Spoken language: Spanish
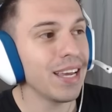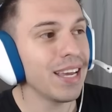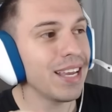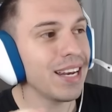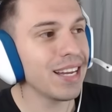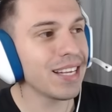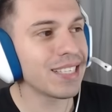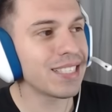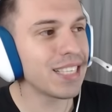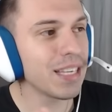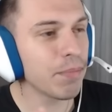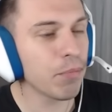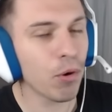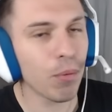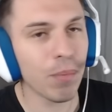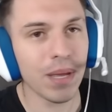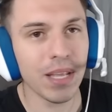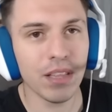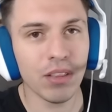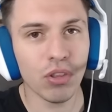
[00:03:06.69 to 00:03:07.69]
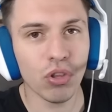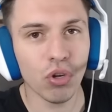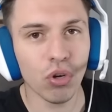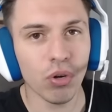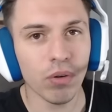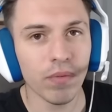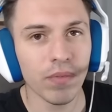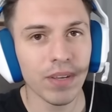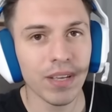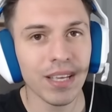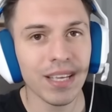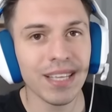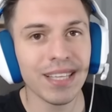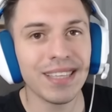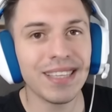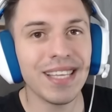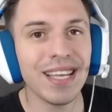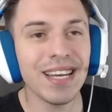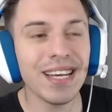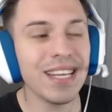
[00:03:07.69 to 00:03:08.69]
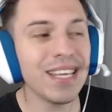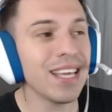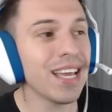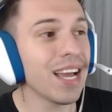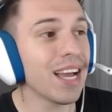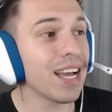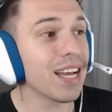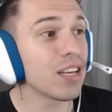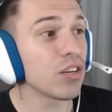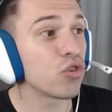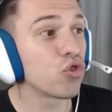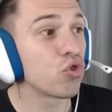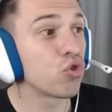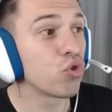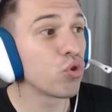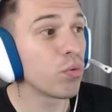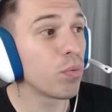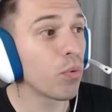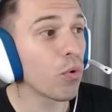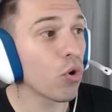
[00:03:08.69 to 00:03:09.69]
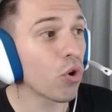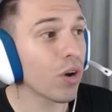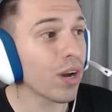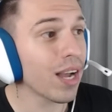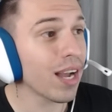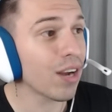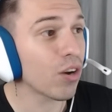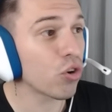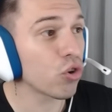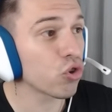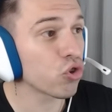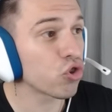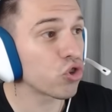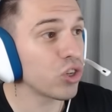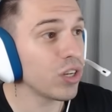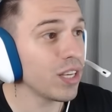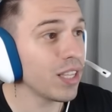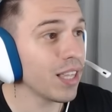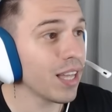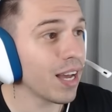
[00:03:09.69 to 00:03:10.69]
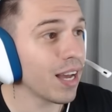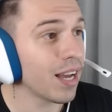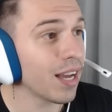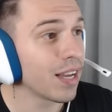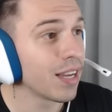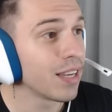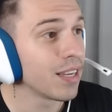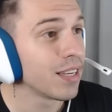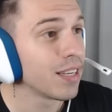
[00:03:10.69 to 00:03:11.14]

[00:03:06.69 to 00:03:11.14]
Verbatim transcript: En ese momento, ¿tenía su boca cocida?